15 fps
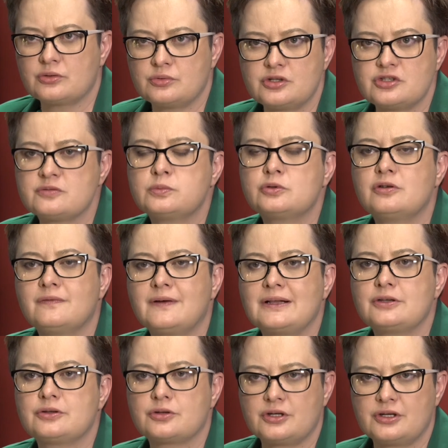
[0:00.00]
który jest
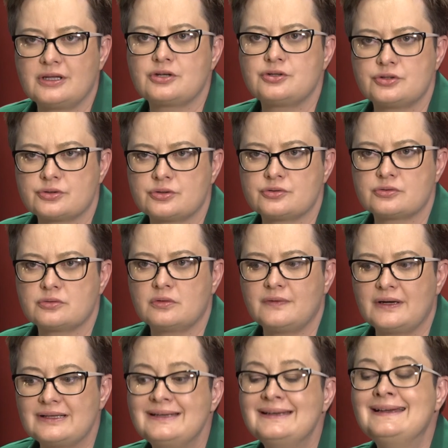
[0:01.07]
zbudowany, trochę inaczej
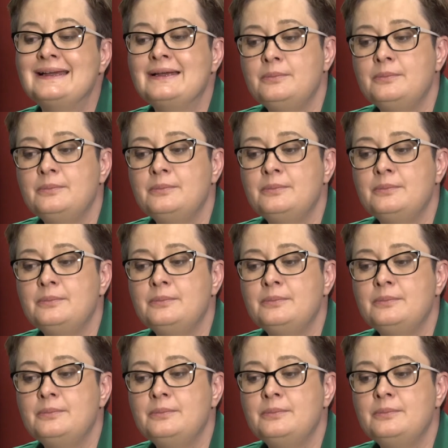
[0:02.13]
skonstruowany,